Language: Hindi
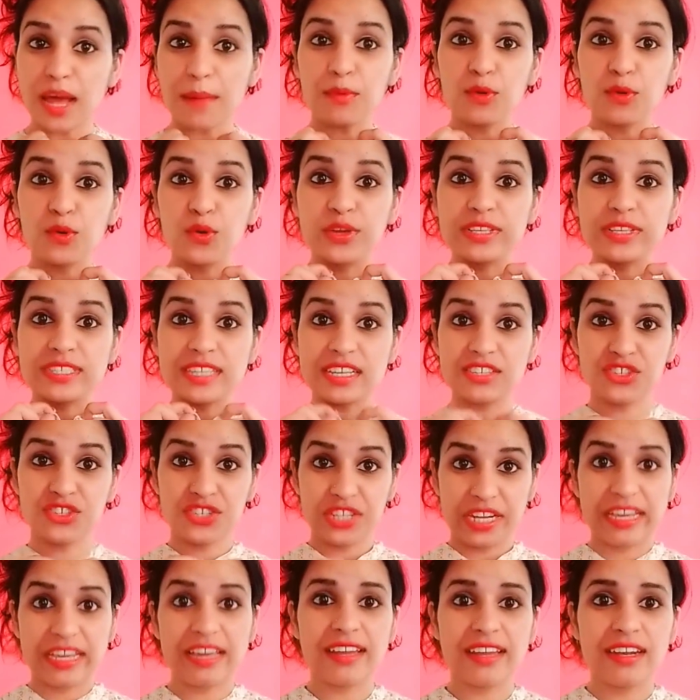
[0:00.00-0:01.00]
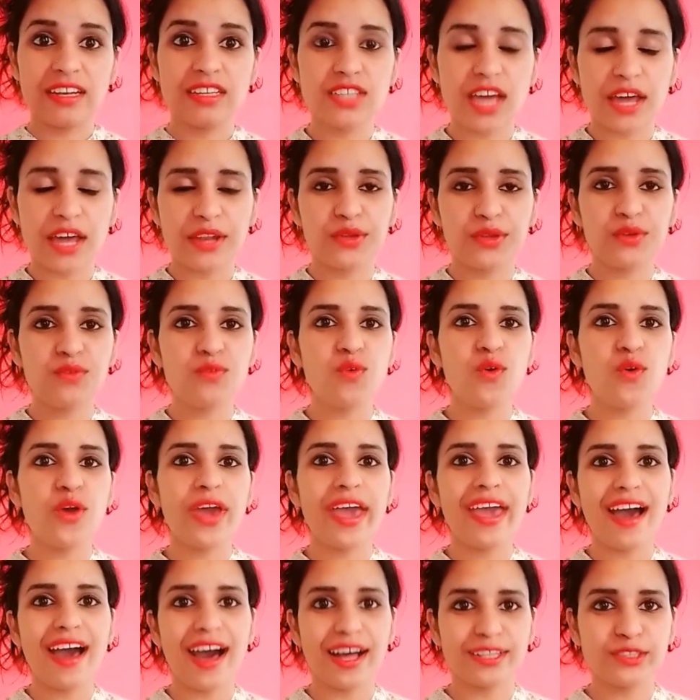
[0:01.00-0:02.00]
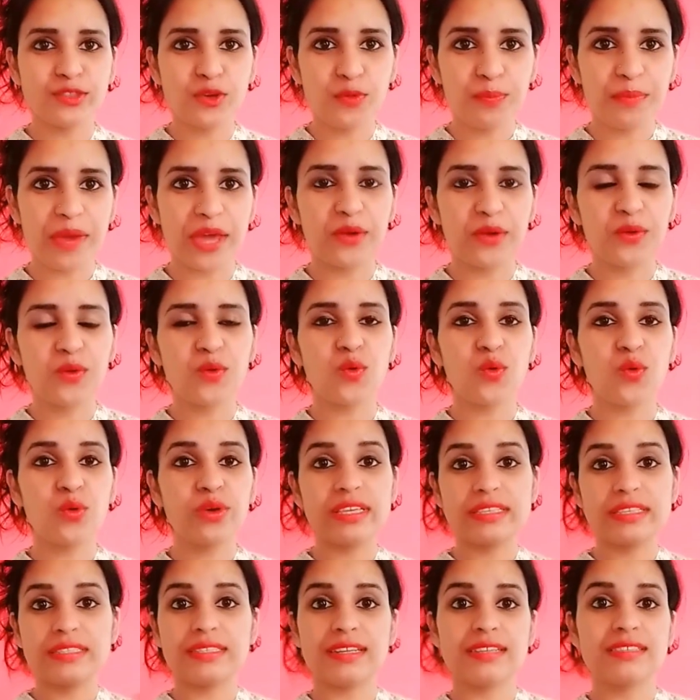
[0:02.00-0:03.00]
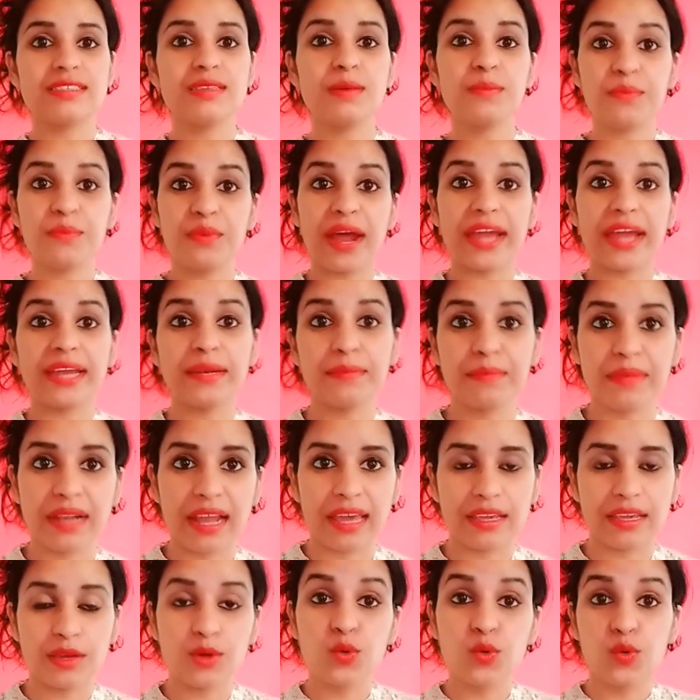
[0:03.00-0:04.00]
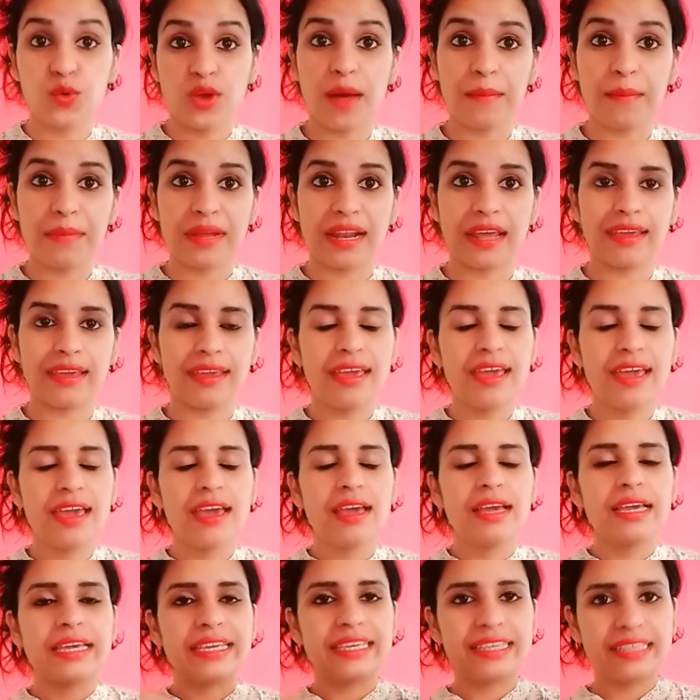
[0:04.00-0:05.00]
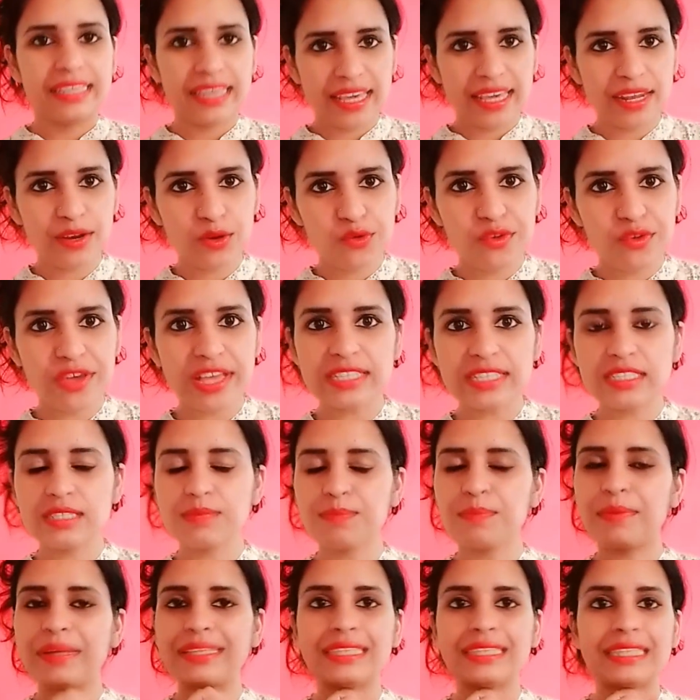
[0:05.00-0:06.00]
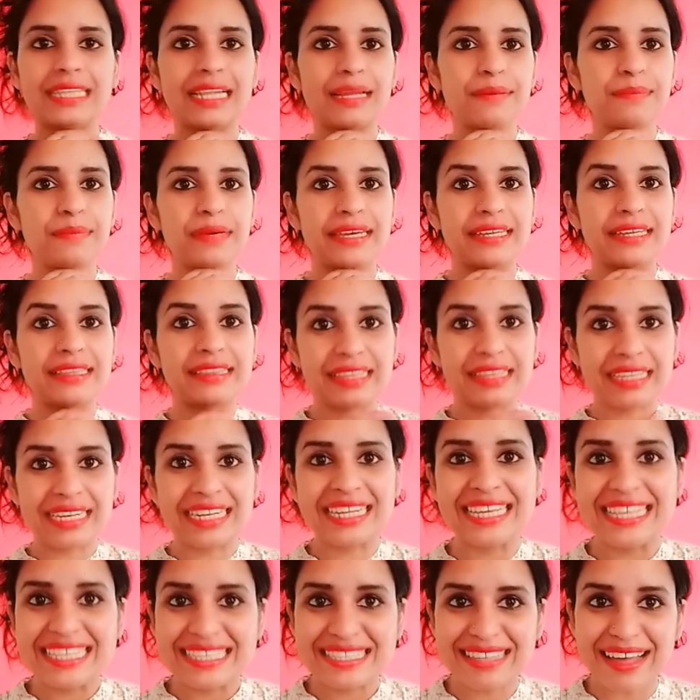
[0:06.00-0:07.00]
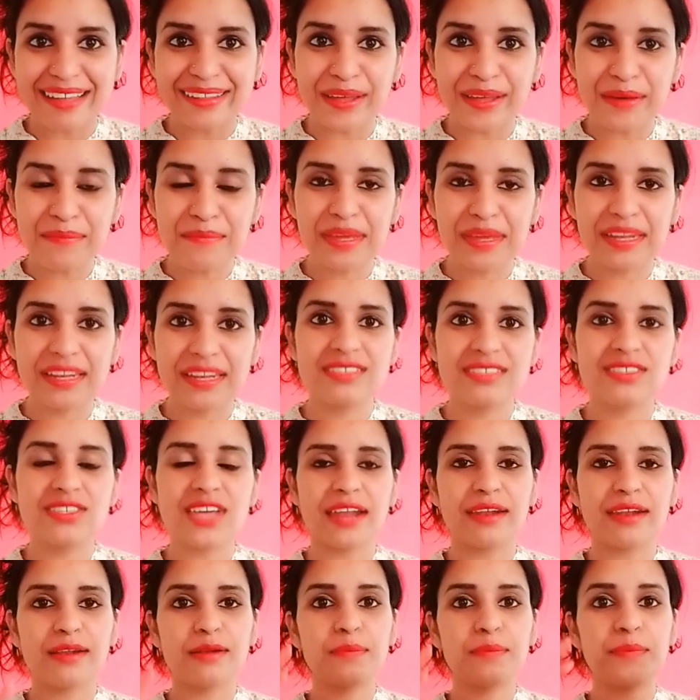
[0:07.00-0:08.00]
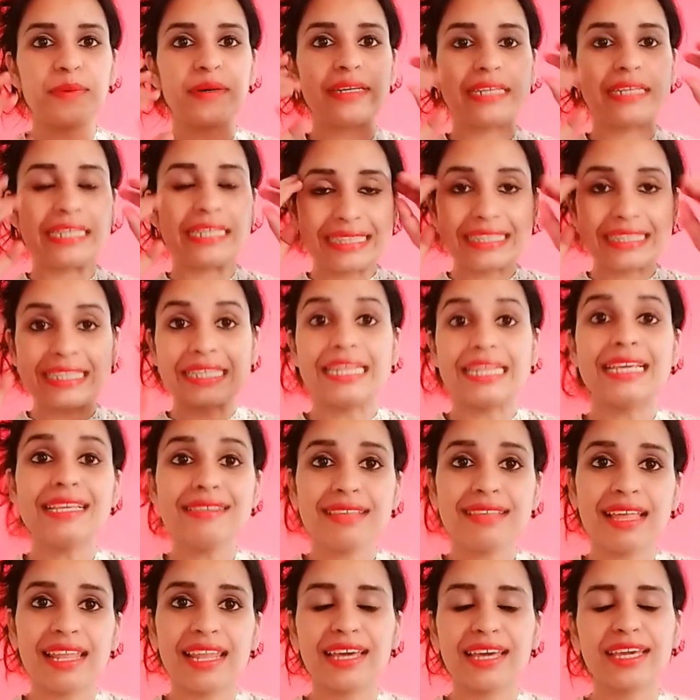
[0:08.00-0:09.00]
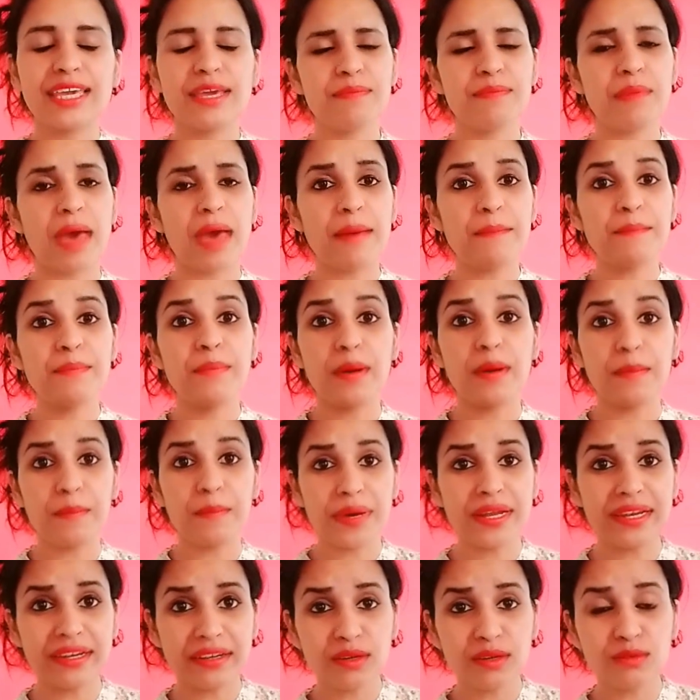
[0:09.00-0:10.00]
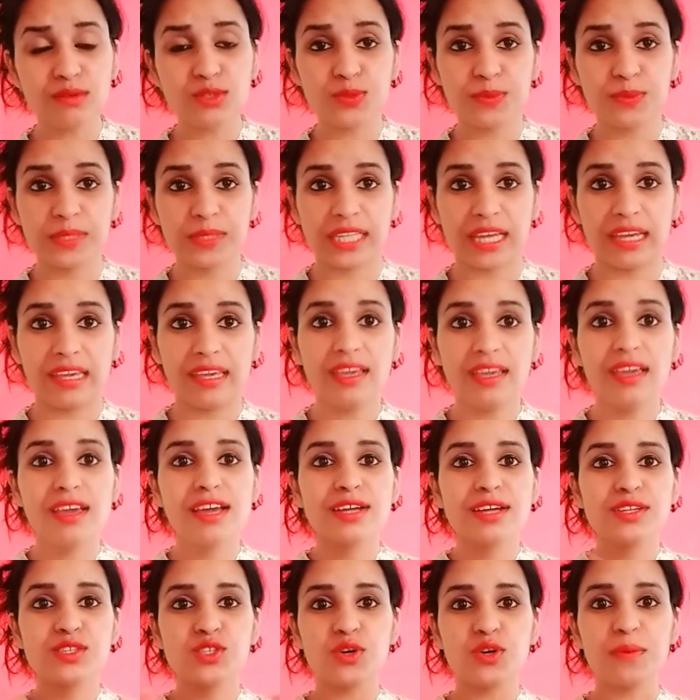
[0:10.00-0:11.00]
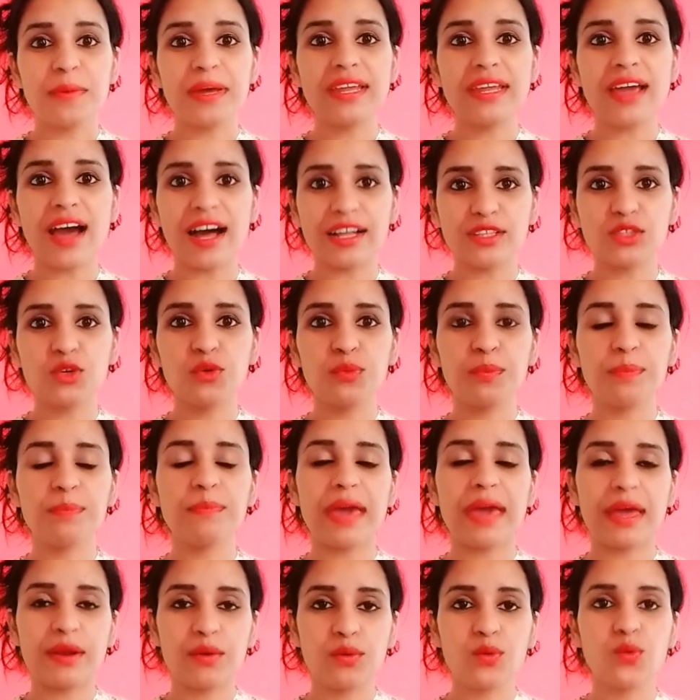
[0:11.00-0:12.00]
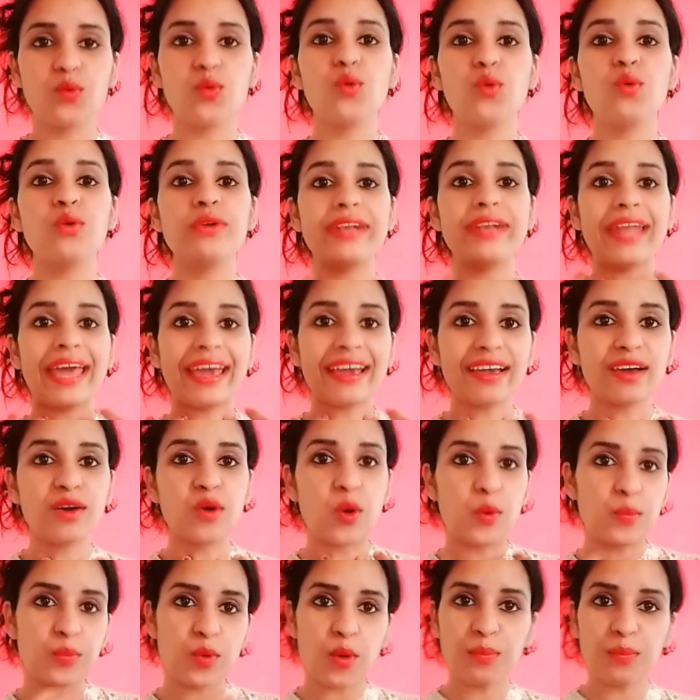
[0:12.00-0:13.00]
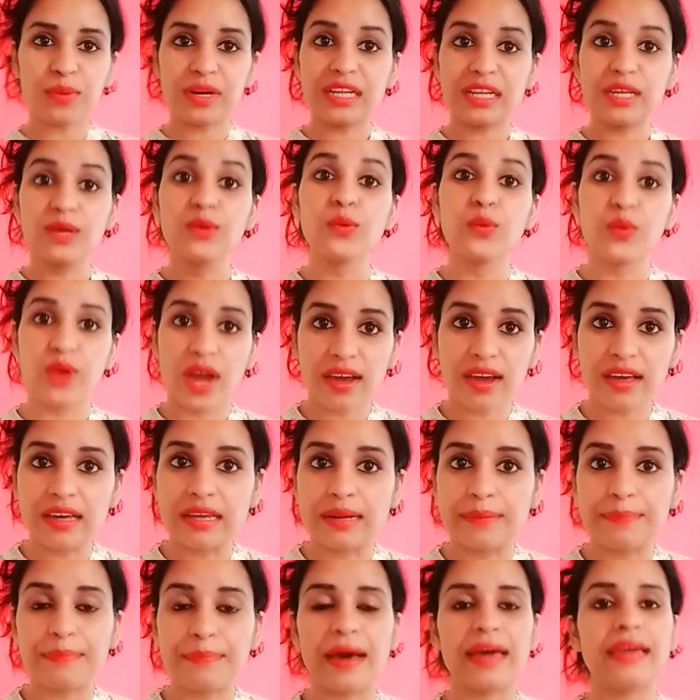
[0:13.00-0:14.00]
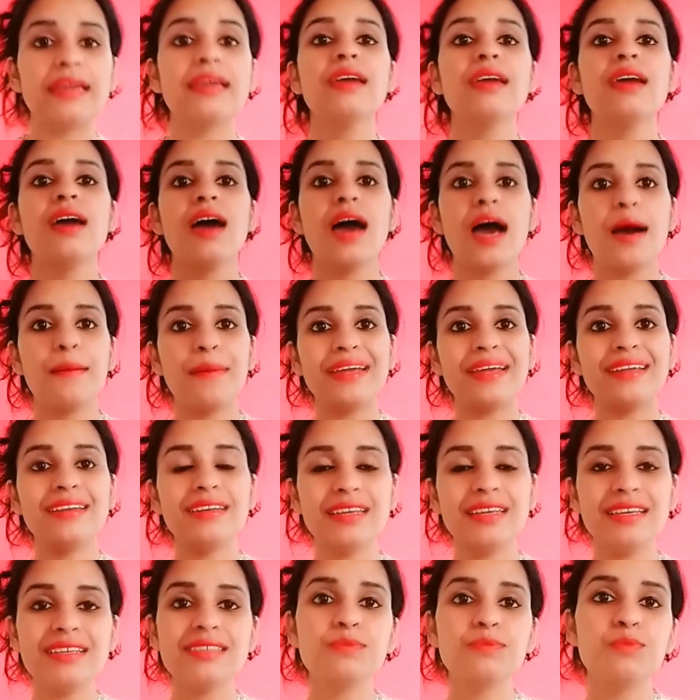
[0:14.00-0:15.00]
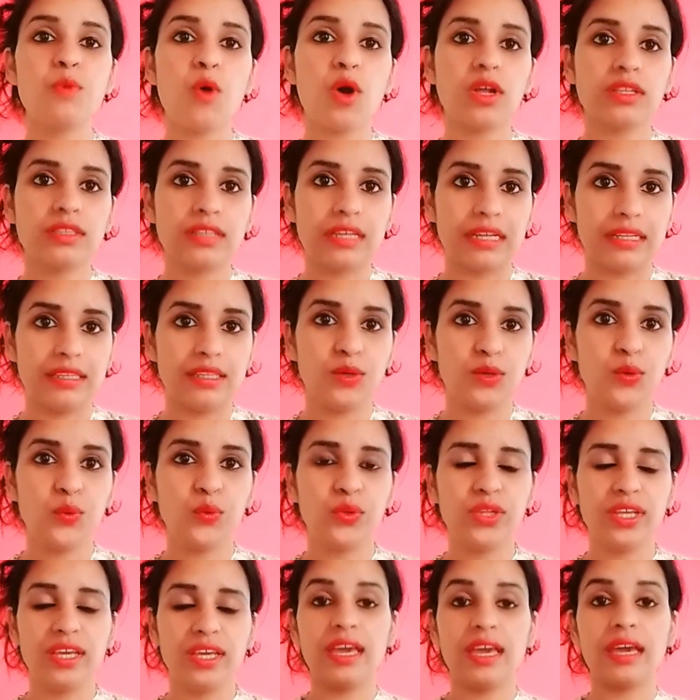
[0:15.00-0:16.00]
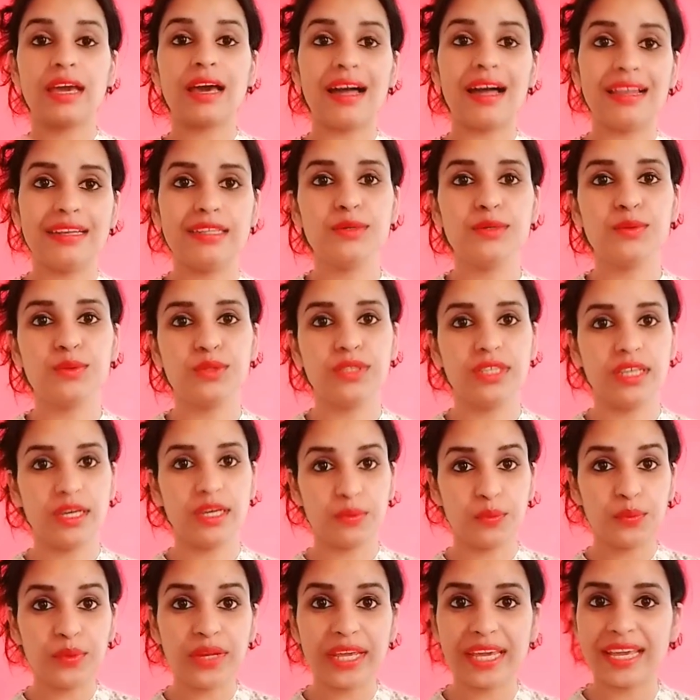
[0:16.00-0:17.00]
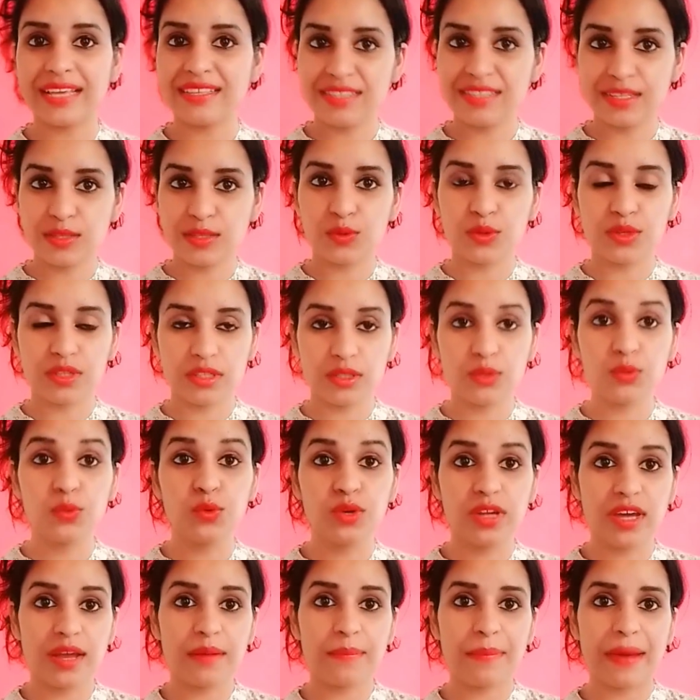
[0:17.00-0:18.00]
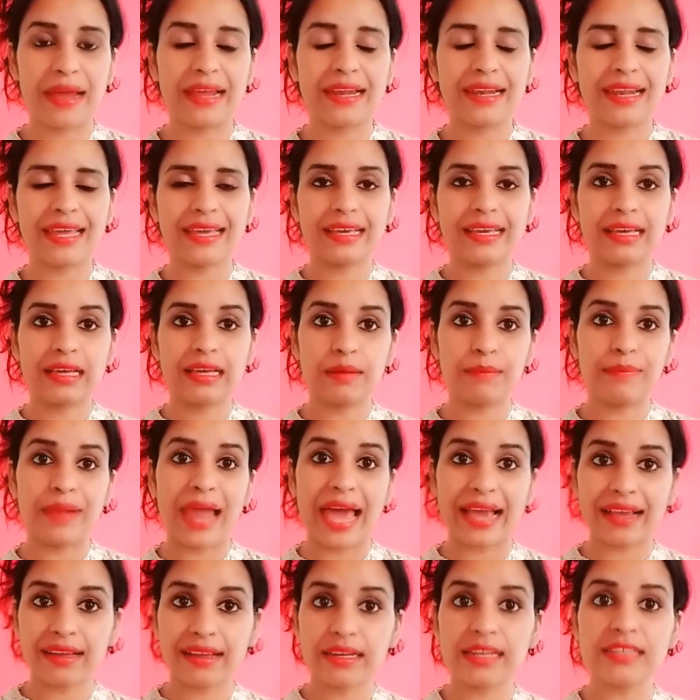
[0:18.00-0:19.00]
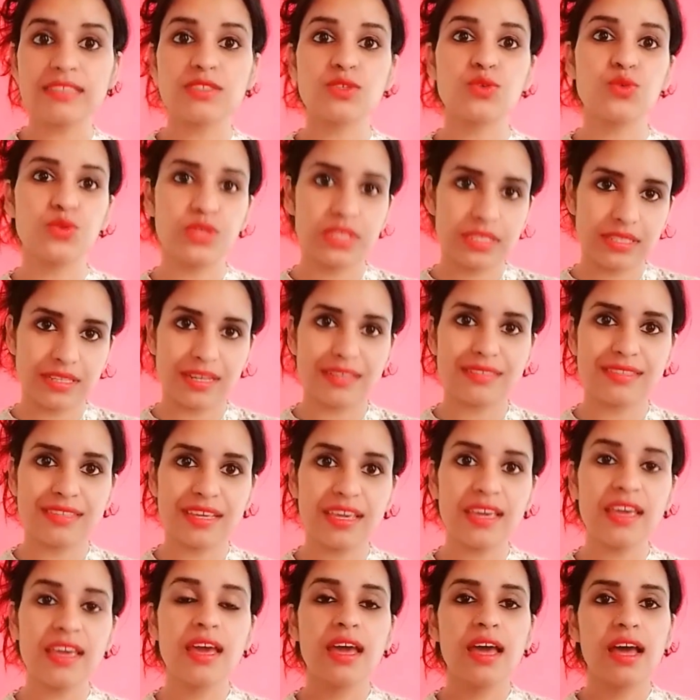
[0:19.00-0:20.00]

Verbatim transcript: लोगों के साथ शेयर करने जा रही हूँ वो है हाथों पैरों को किस तरह से ब्राइट बनाएं गोरा बनाएं ये रिक्वेस्ट मतलब इतनी ज़्यादा मेरे चैनल पर इतनी ज़्यादा कि मैम परमानेंट कुछ बताएं जो हमारे हाथों पैरों को नेक को प्रॉपरली गोरा कर पाए हमारी नीज़ बहुत गंदी होती हैं काली होती हैं उन्हें कैसे दूर कर पाएँ लाइक ब्लैकनेस को किस तरह से